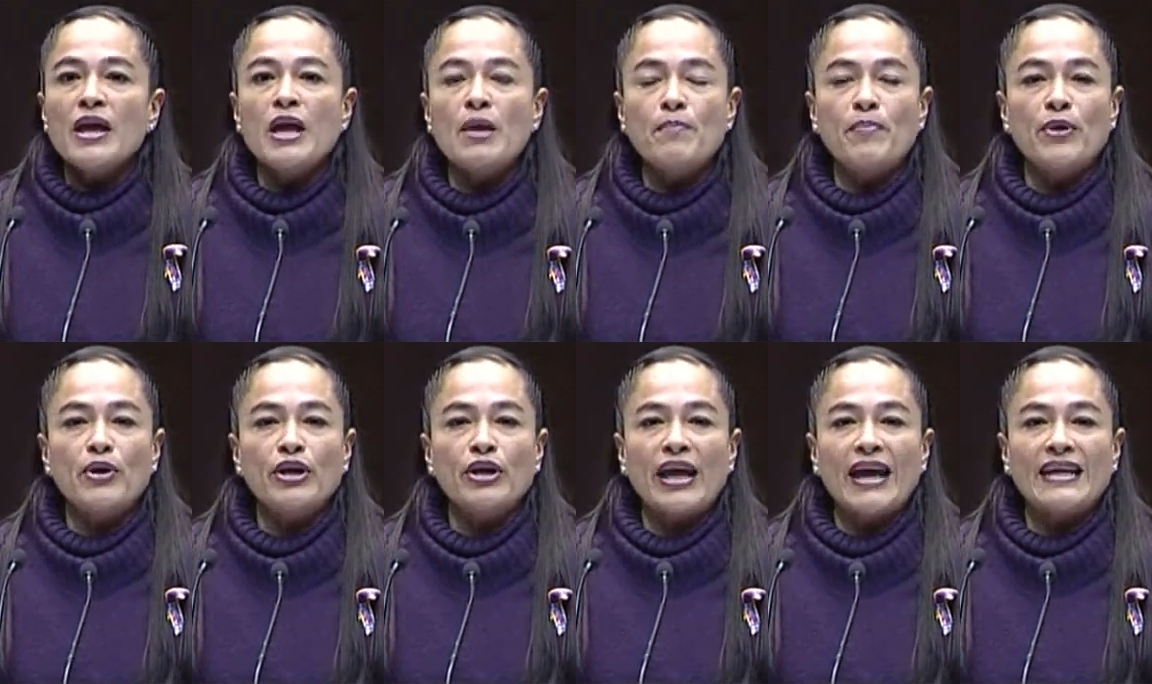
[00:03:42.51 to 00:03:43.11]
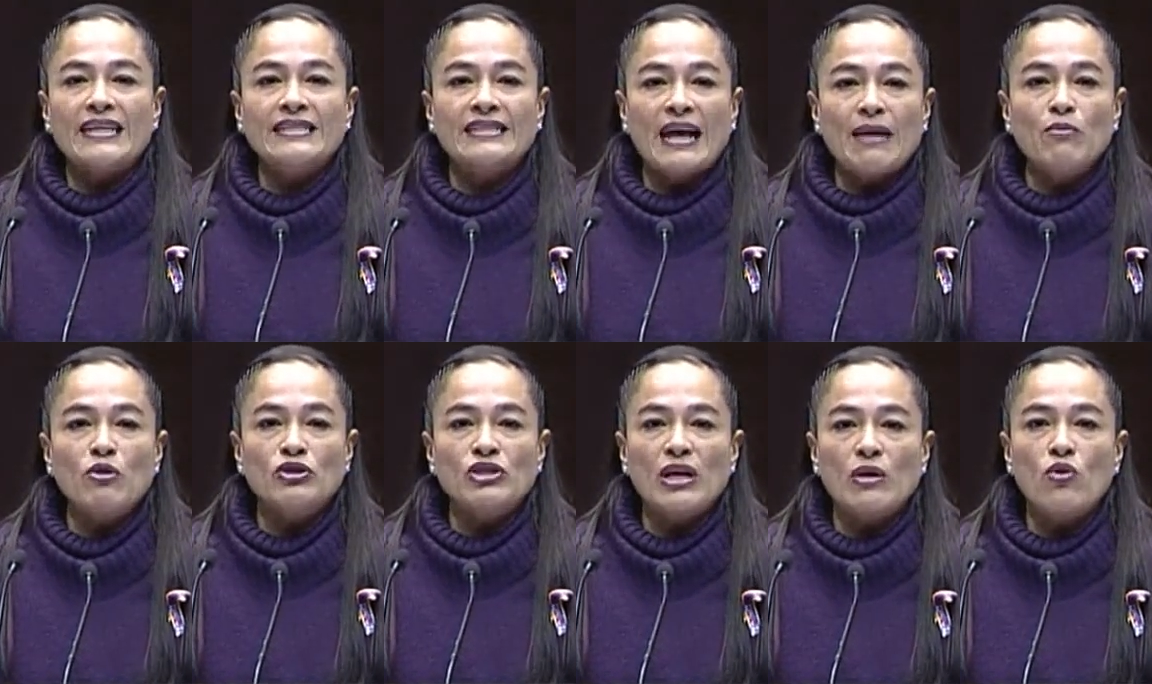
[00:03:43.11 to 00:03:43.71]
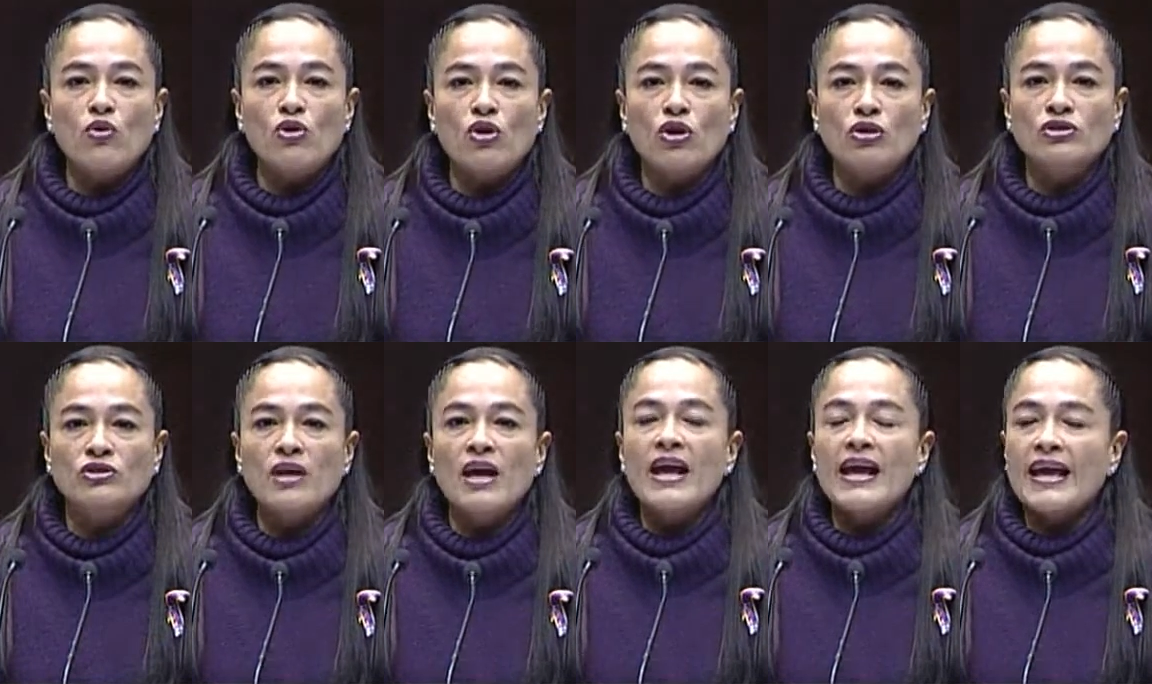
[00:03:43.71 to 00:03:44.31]
y porque estamos
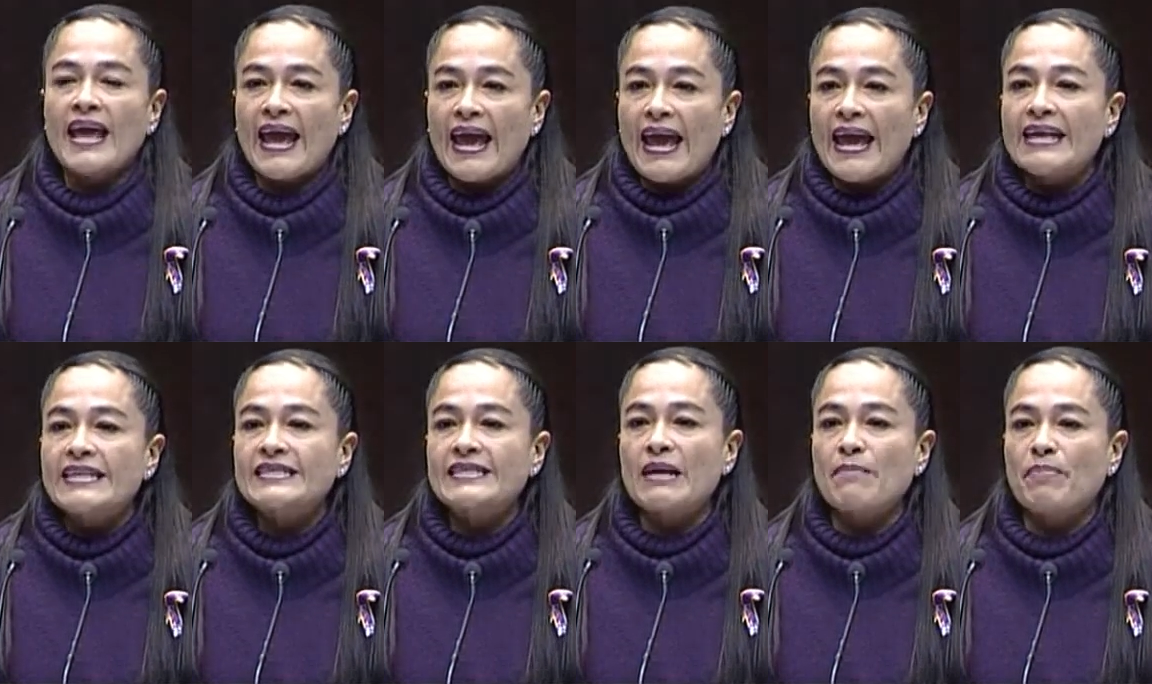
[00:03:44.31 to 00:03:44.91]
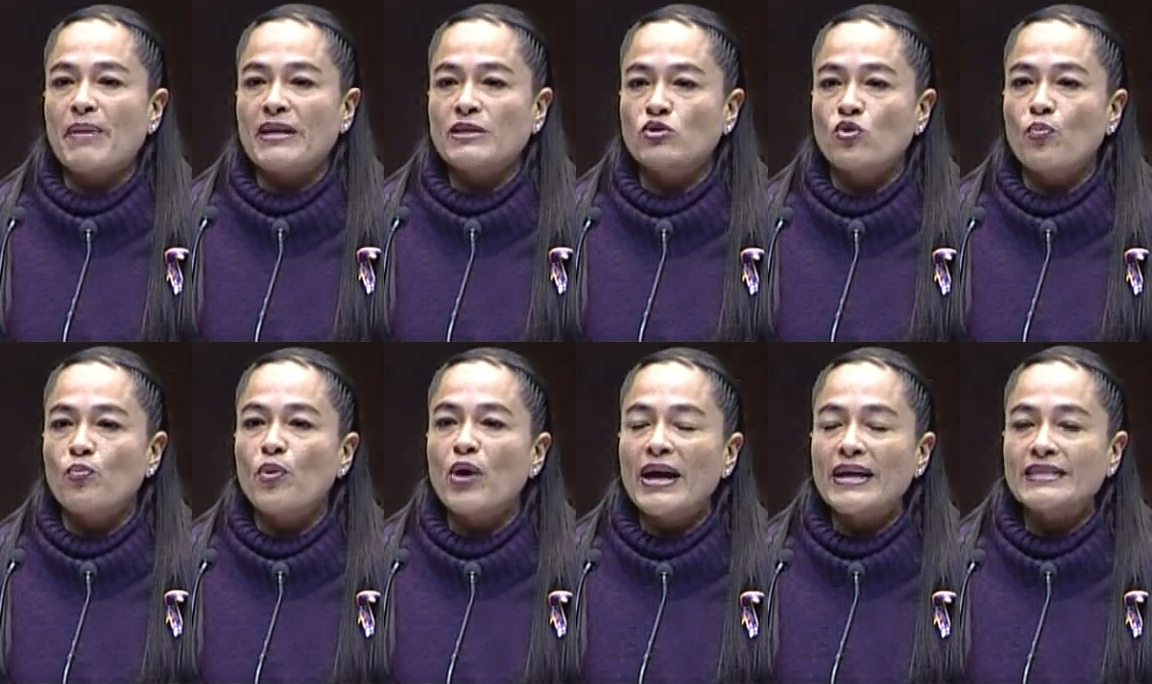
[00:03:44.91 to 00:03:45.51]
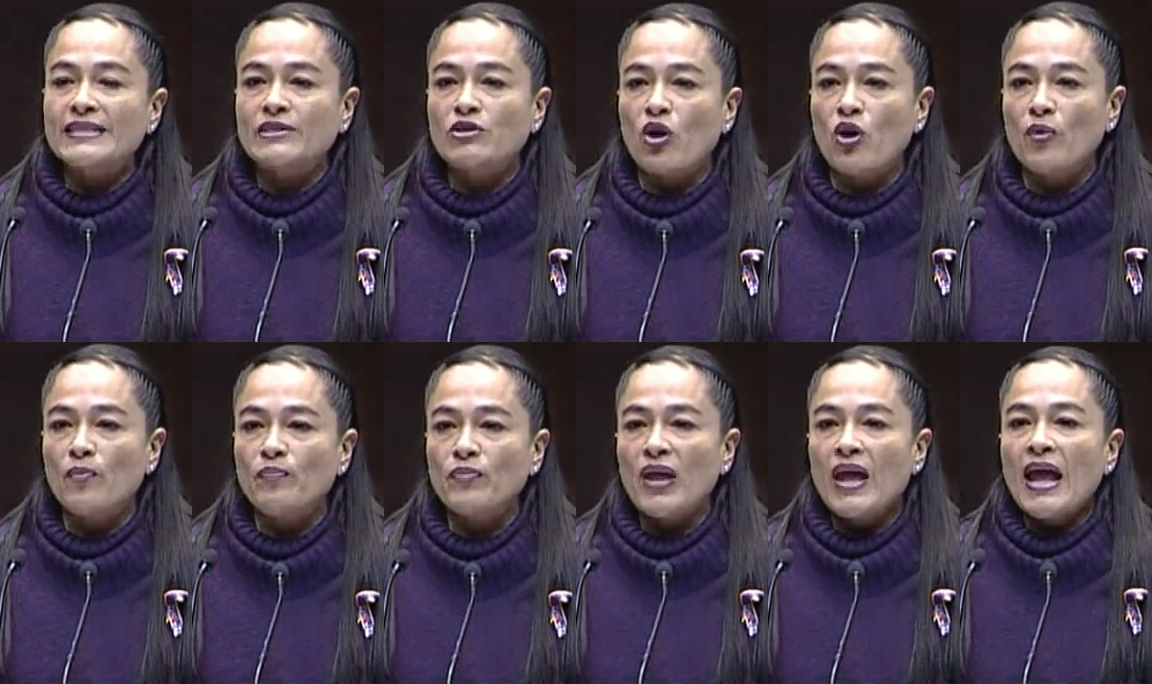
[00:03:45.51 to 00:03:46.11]
seguros que este
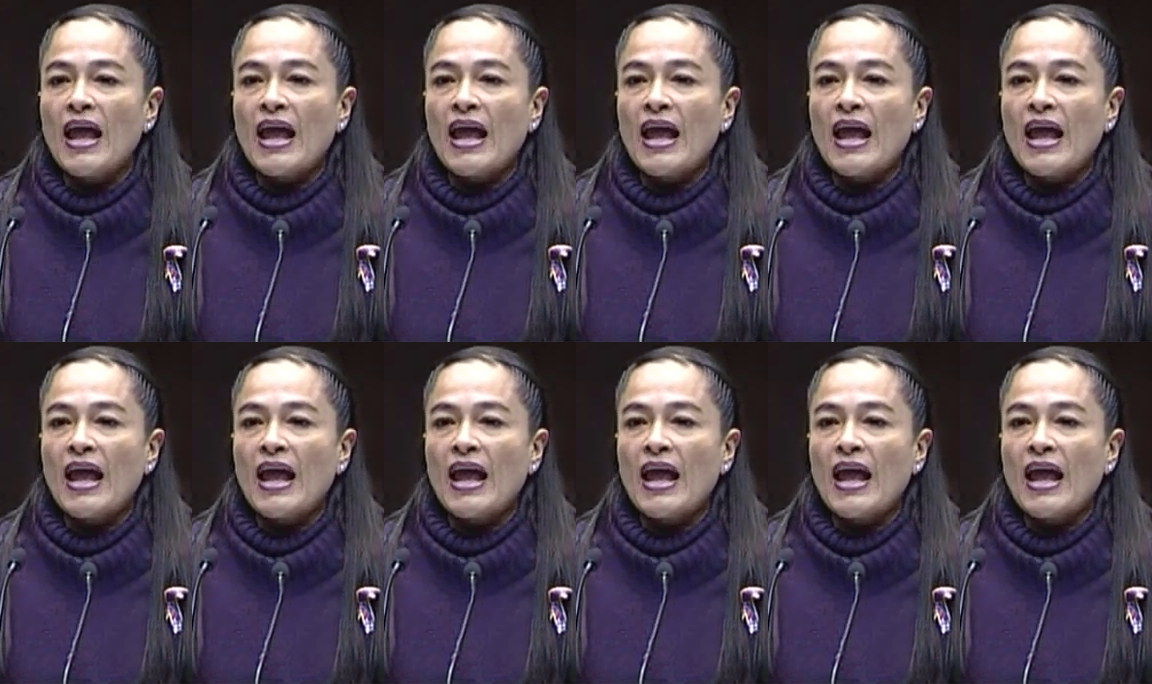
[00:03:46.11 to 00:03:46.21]
presupuesto